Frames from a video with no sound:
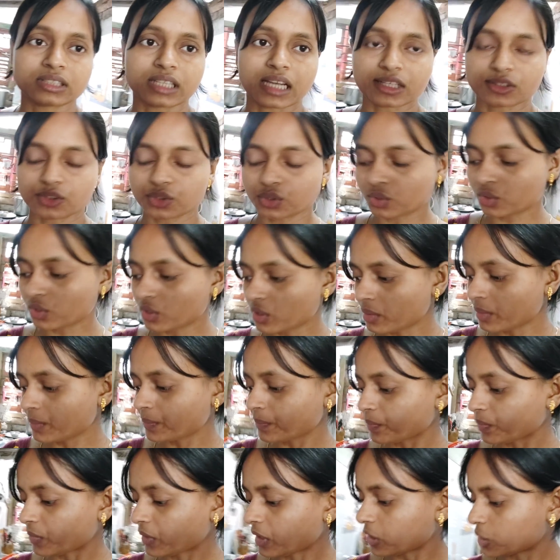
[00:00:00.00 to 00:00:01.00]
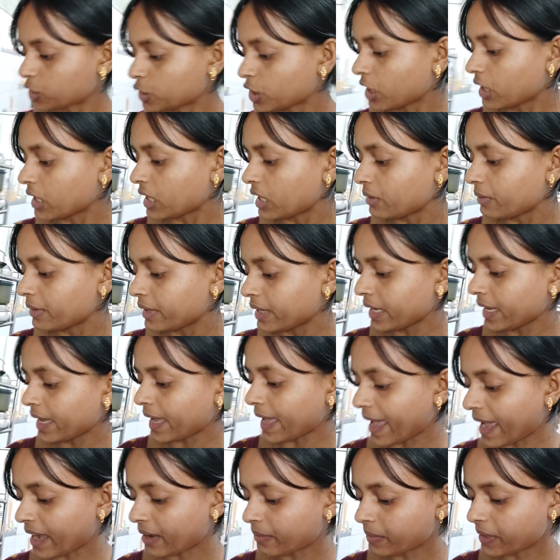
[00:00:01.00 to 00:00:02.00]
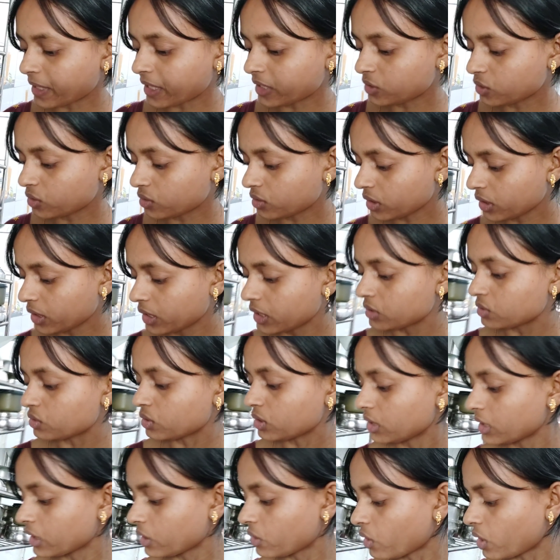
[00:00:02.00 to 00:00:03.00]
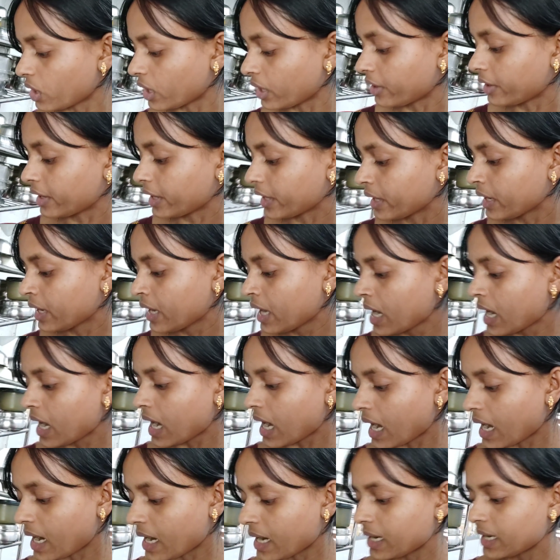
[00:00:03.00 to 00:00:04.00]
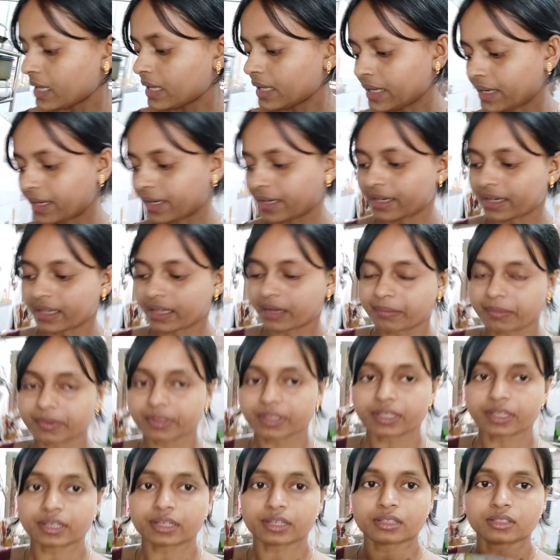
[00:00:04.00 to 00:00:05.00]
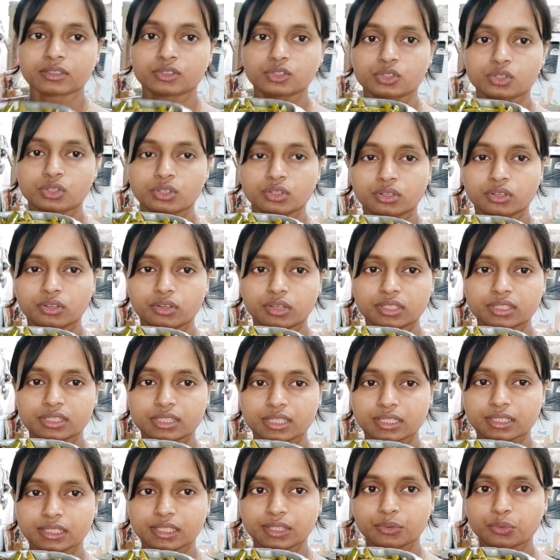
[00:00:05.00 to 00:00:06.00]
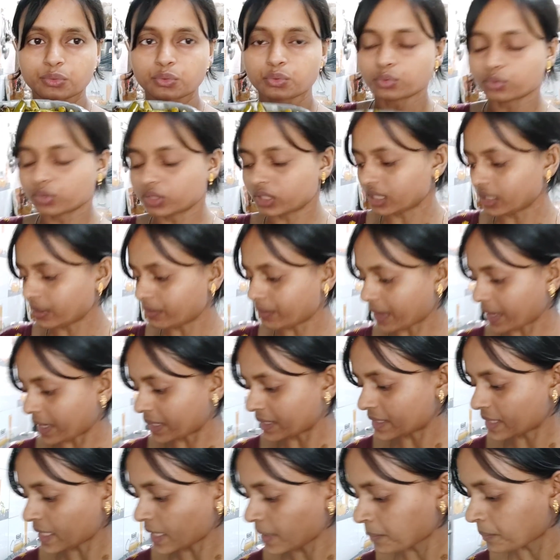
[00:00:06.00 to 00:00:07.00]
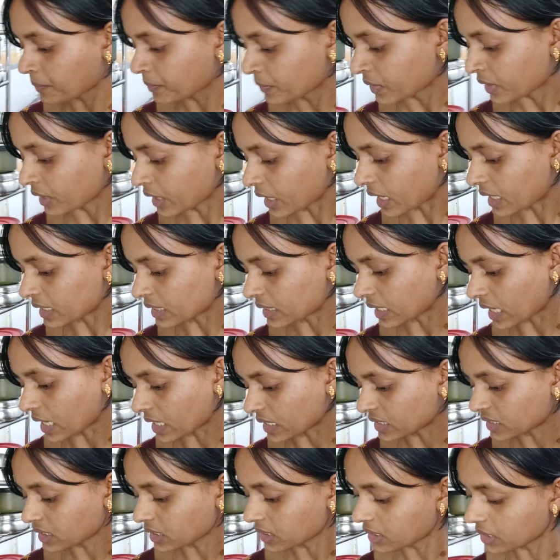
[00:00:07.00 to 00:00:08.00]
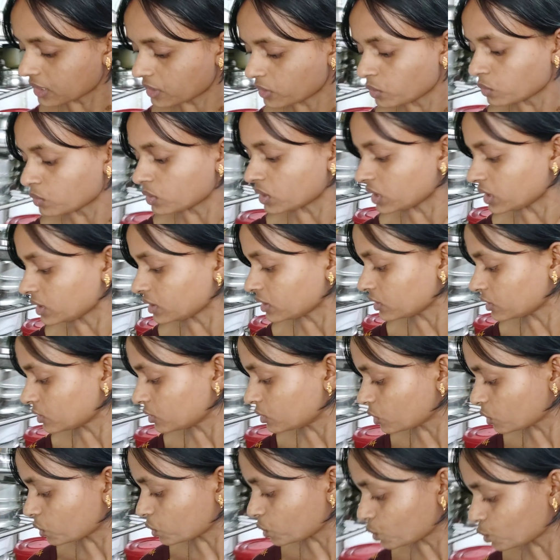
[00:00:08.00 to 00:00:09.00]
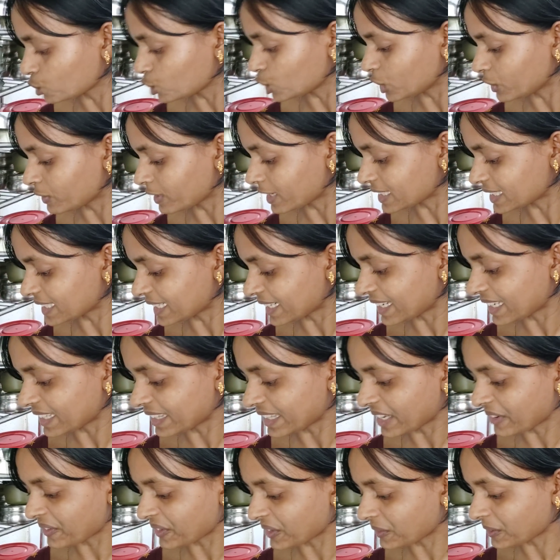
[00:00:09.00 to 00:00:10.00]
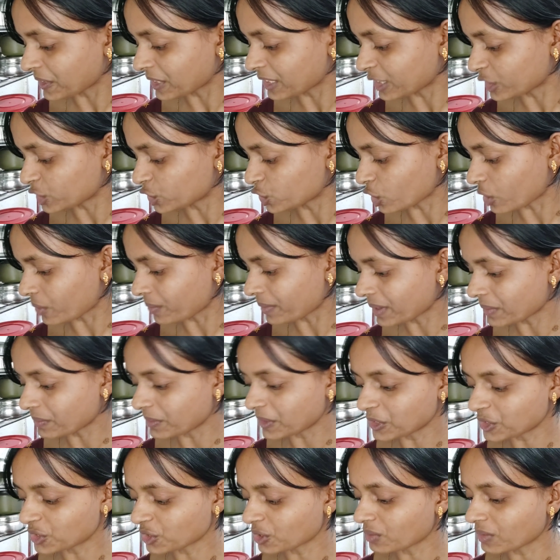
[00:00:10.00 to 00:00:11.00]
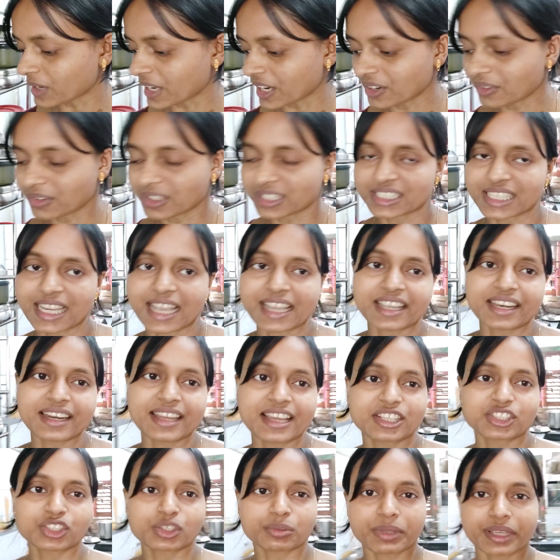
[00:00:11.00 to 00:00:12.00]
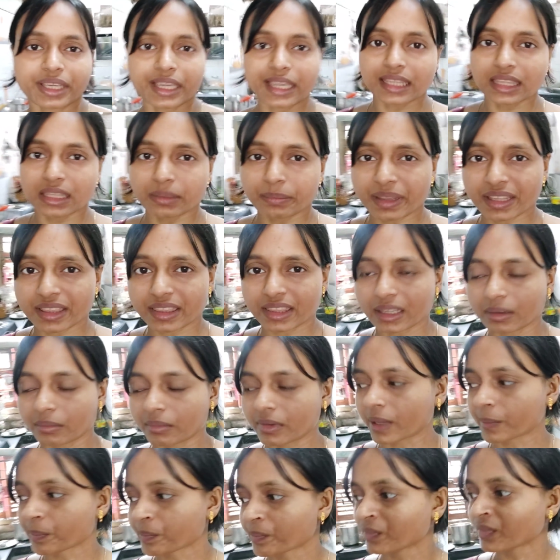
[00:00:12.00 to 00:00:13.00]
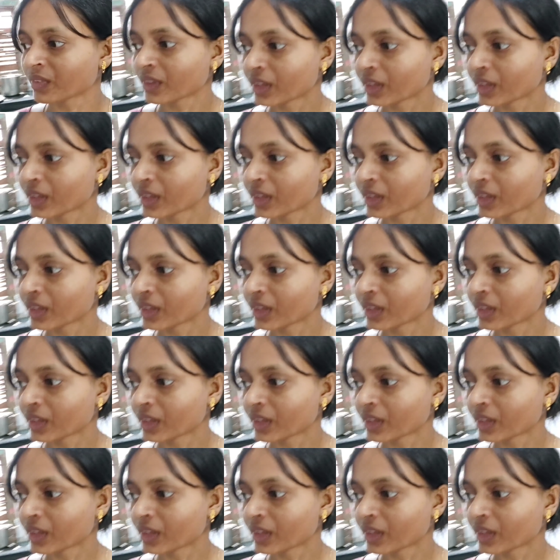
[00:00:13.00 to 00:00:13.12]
যার জন্য সকালবেলা একবারের জন্যই খিচুড়িটা করা হয় আর এখানে আমাদের জন্য রয়েছে এই যে কুদ্রি ভাজা আর তার সাথে রুটি তো কুদরি ভাজা খেতে আমাদের বাড়িতে সবাই ভীষণ ভালোবাসে আগে না একসময় খেতে পারতাম না